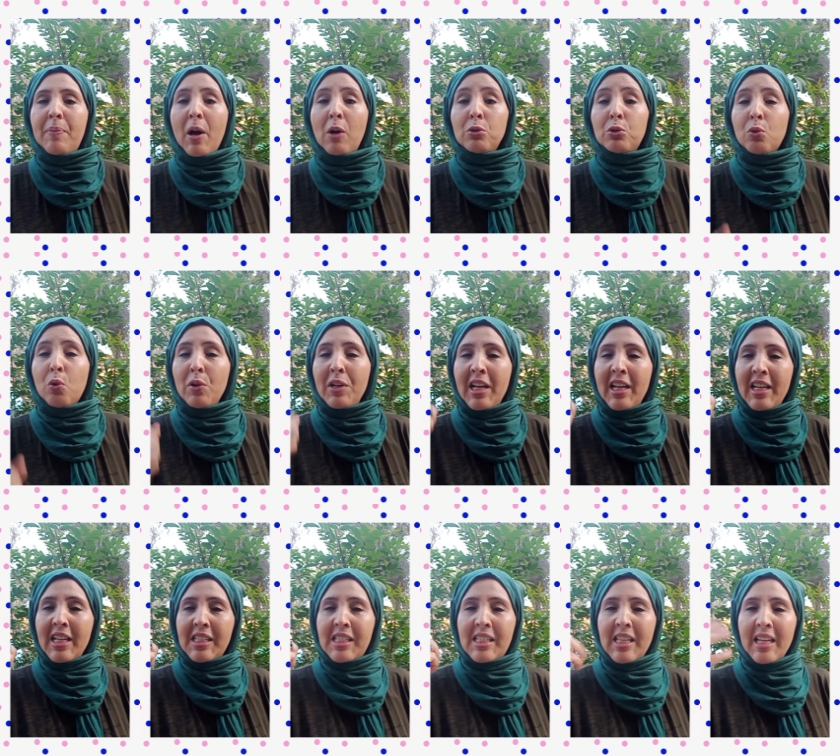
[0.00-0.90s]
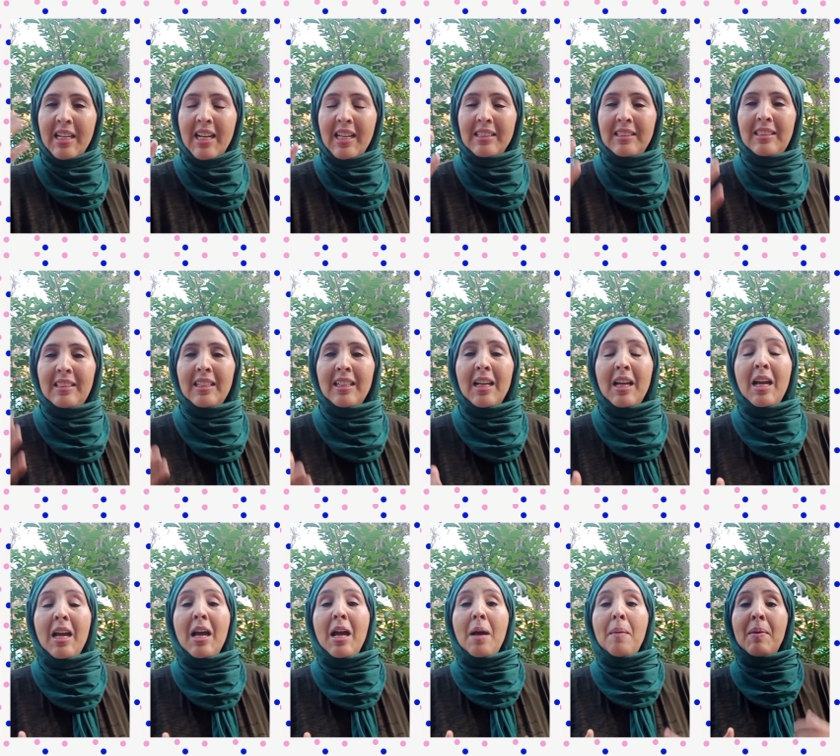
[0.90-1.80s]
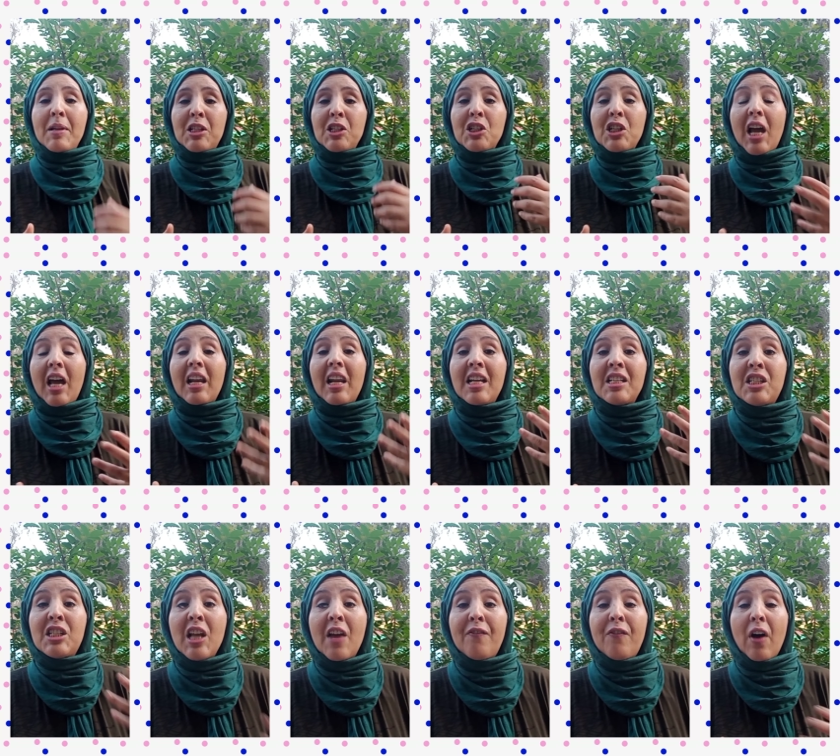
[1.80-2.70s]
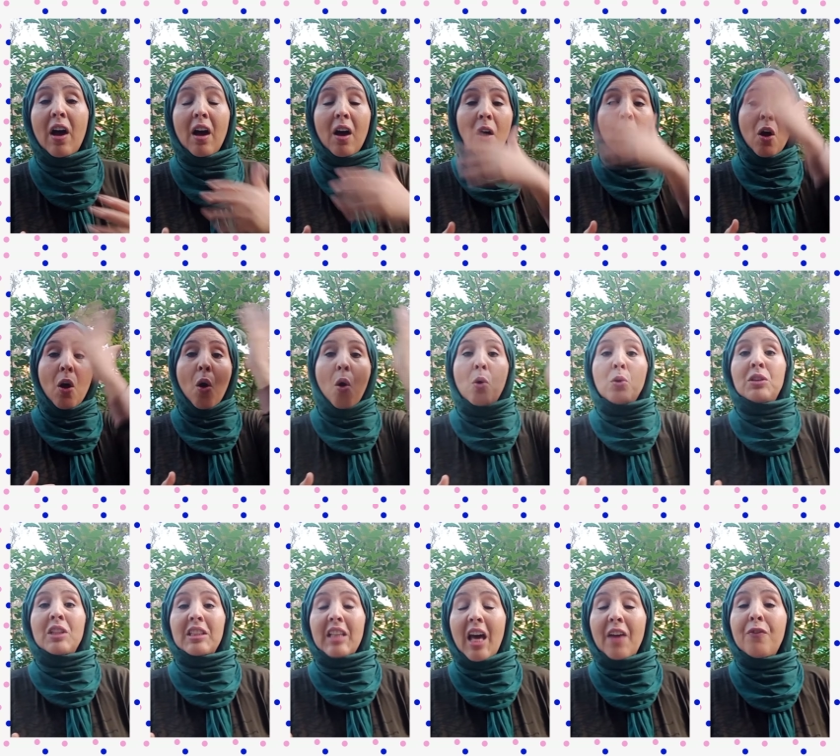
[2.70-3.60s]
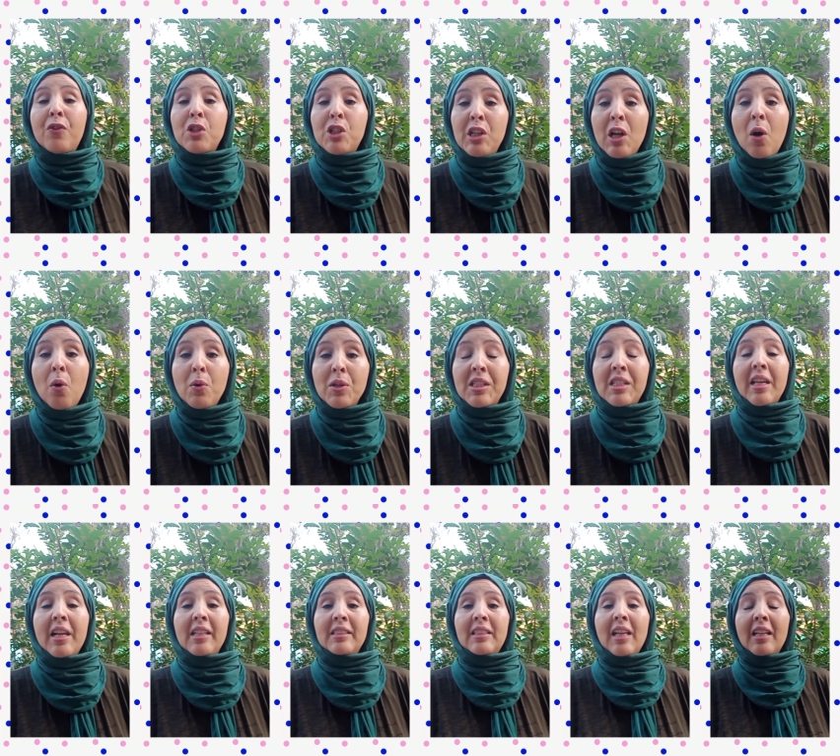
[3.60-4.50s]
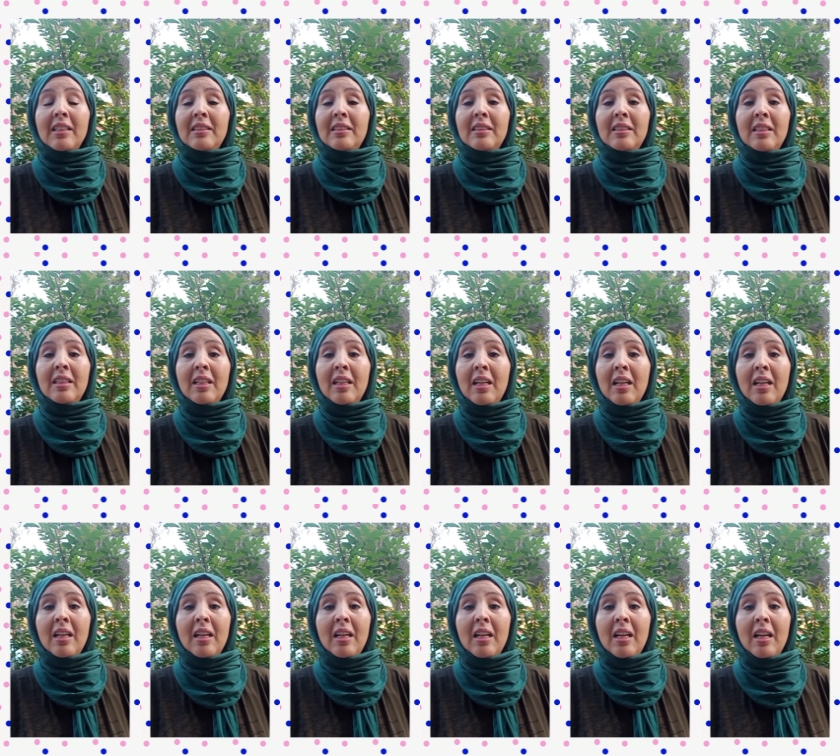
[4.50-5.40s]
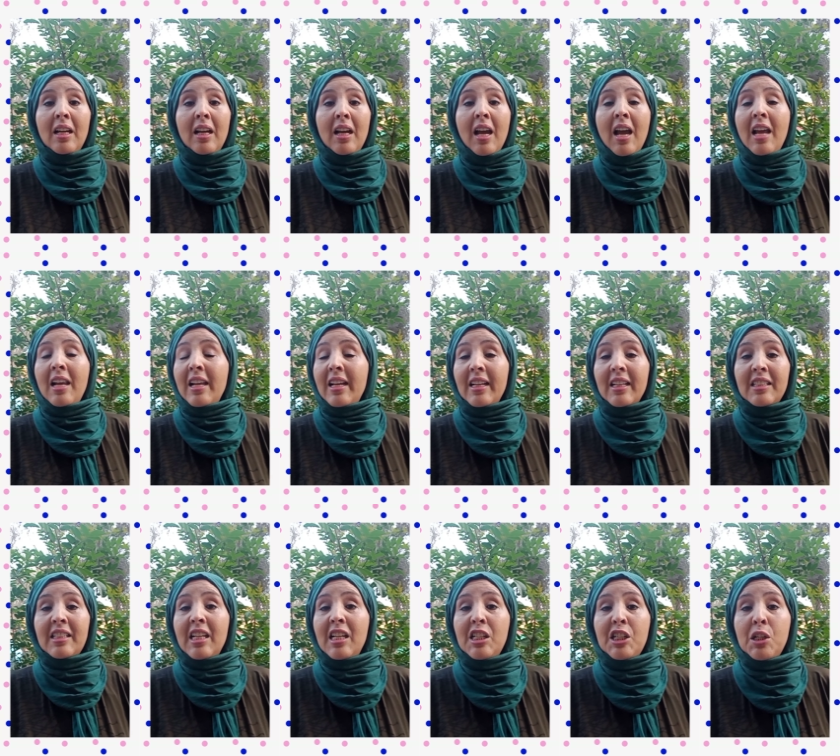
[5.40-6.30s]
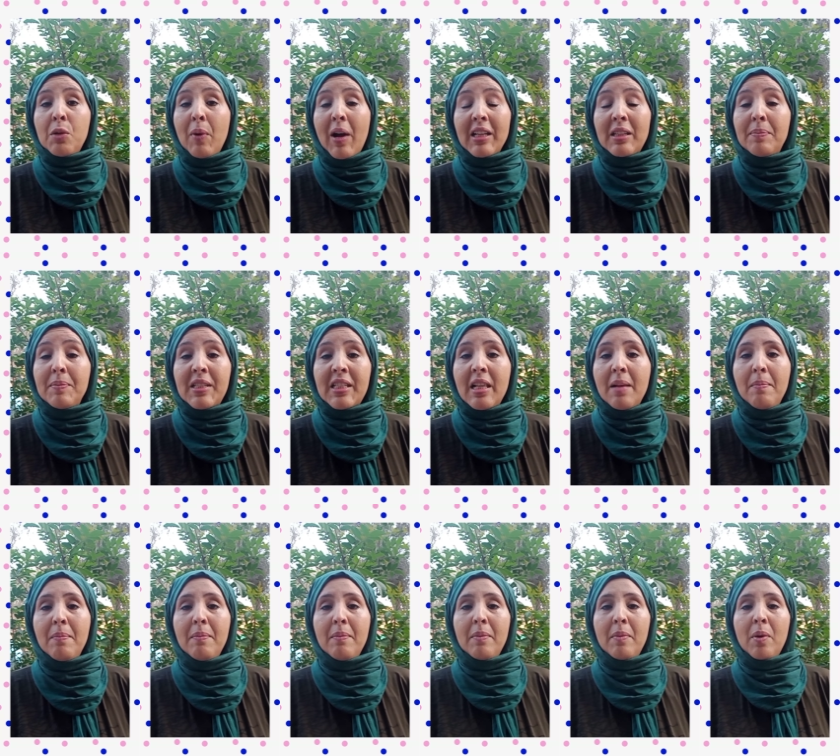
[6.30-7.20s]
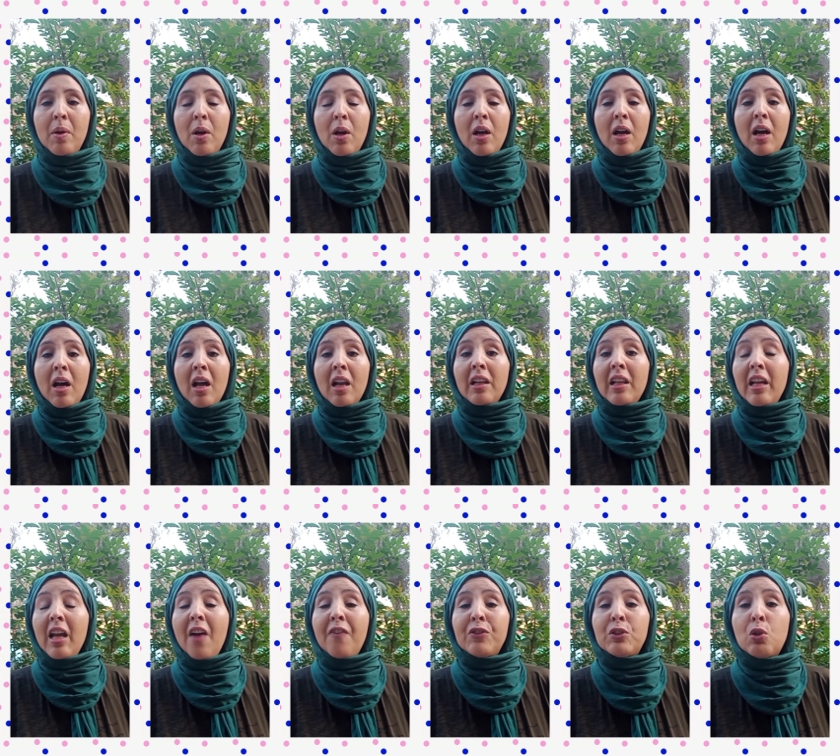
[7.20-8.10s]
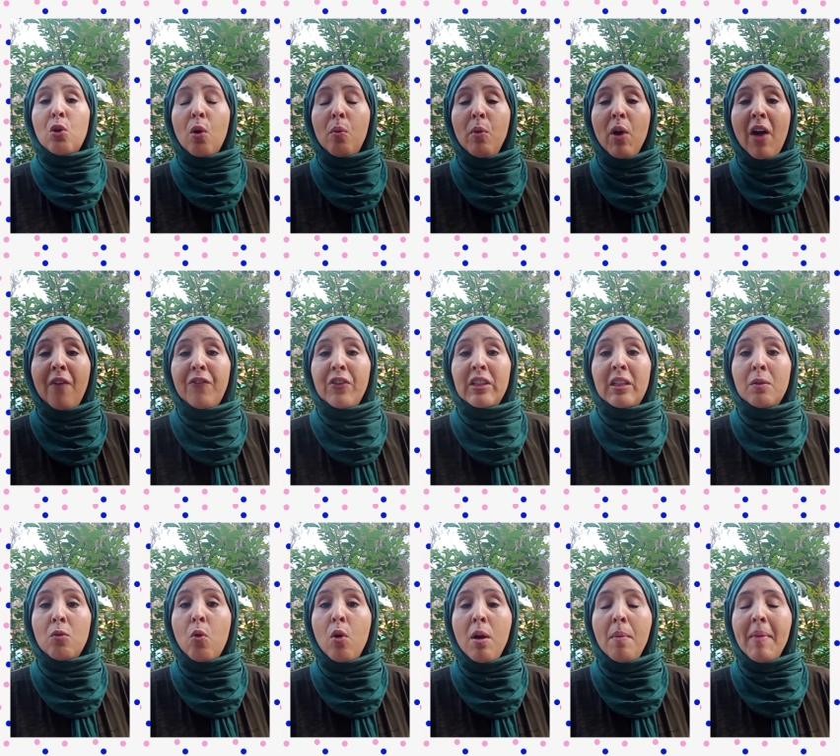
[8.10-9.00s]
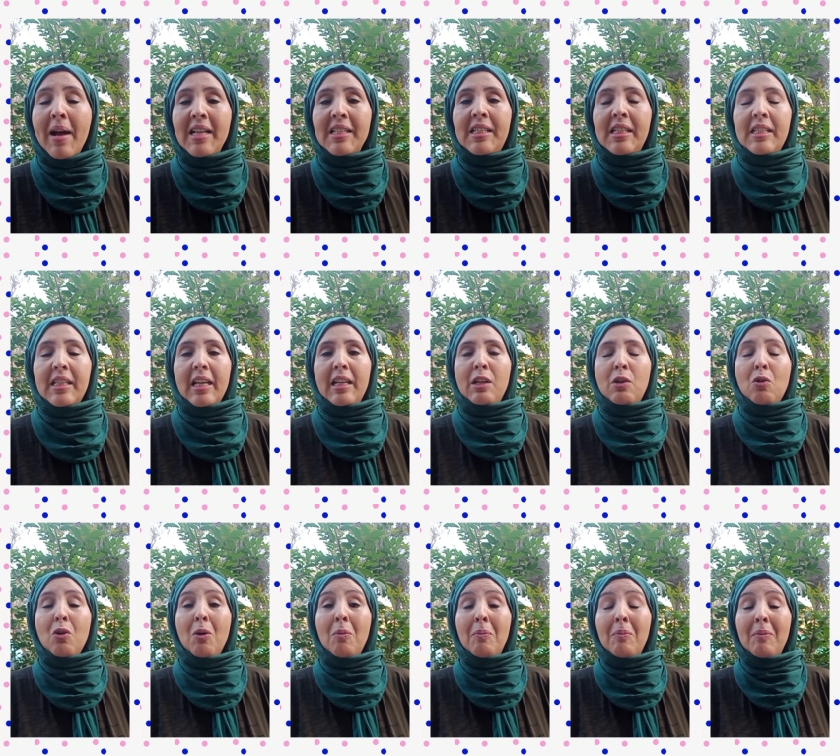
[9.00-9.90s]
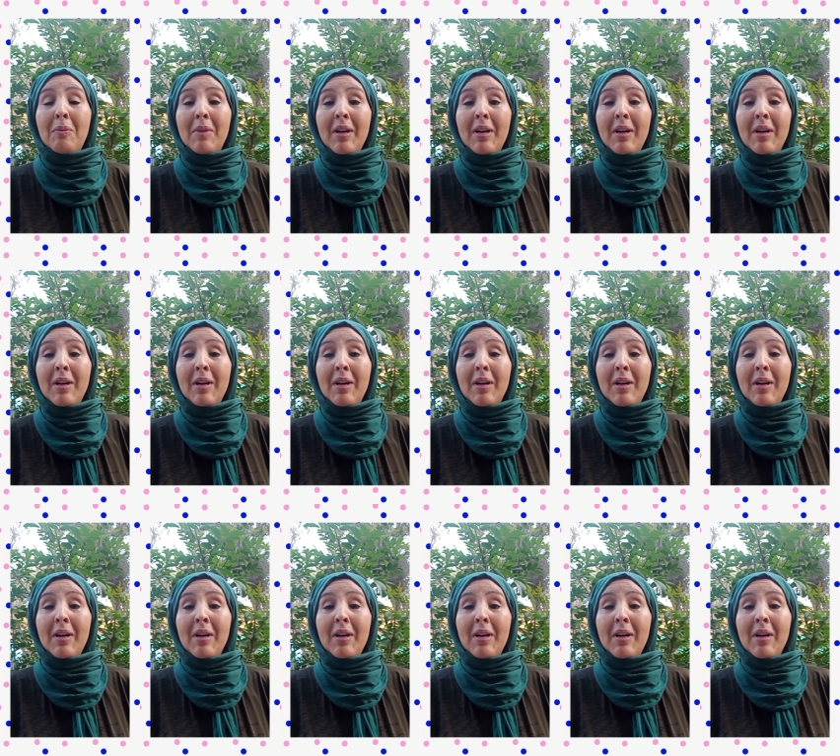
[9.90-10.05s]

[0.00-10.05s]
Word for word: وتكون هي السند باش ان شاء الله تشفى وتتعرفوا شنو هو السرطان هلا يعطيه لشي واحد مسلم الله يحفظكم ويحفظ كل ما عزيز عليكم